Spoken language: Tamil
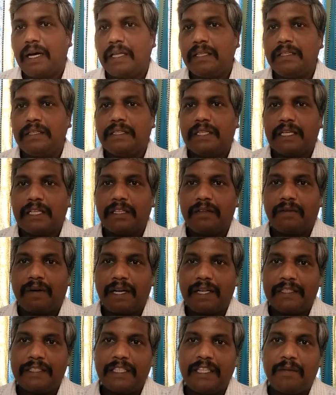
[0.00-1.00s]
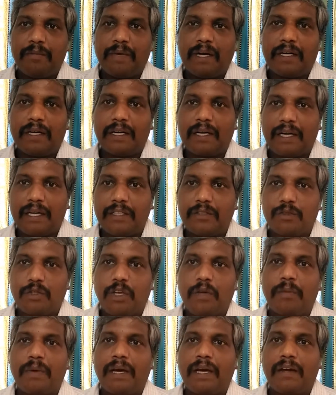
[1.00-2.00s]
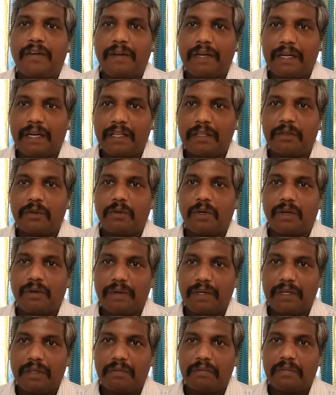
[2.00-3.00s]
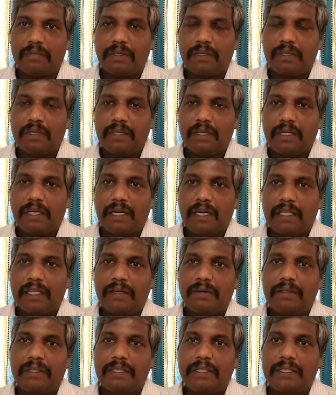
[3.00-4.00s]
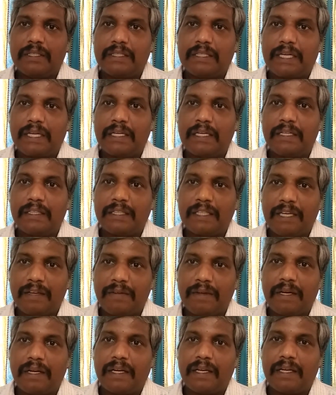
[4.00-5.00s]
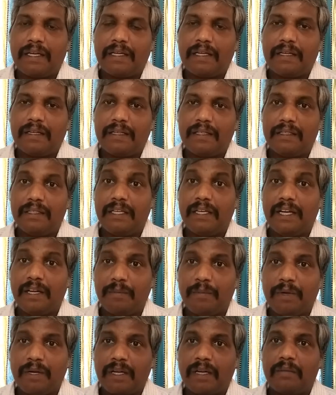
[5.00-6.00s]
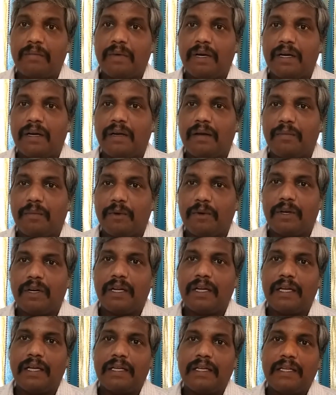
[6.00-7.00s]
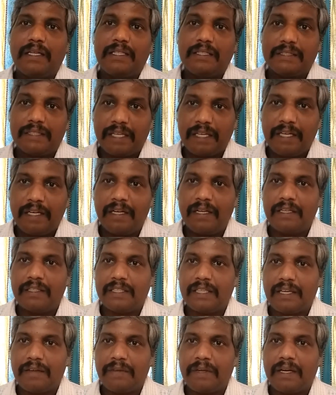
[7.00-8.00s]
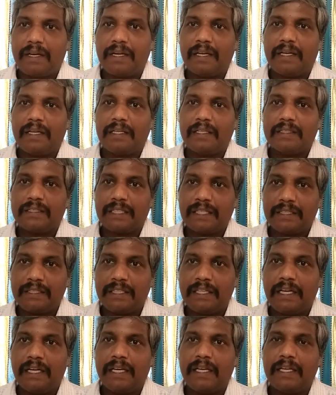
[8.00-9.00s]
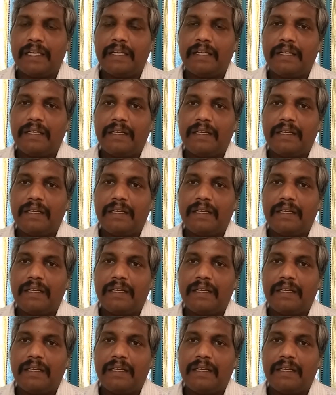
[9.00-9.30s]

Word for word: அது தனது வளர்ச்சிதை மாற்றங்களை சுயமாகவே நடத்தி கொள்ள வேண்டும் அதாவது தனக்கு தேவையான இந்த இனப்பெருக்கம் போன்ற செயல்களுக்கு தேவையான சக்திகளை